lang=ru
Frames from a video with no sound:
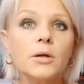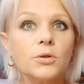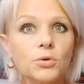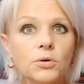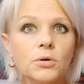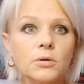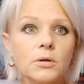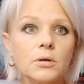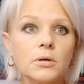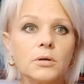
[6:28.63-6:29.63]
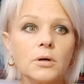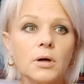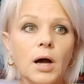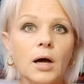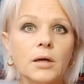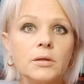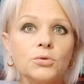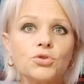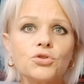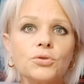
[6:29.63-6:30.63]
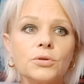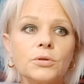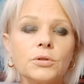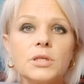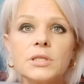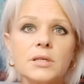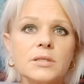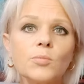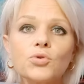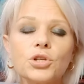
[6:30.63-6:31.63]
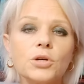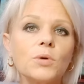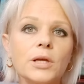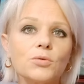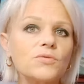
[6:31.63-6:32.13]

Но э, а то, что нельзя замужне гулять,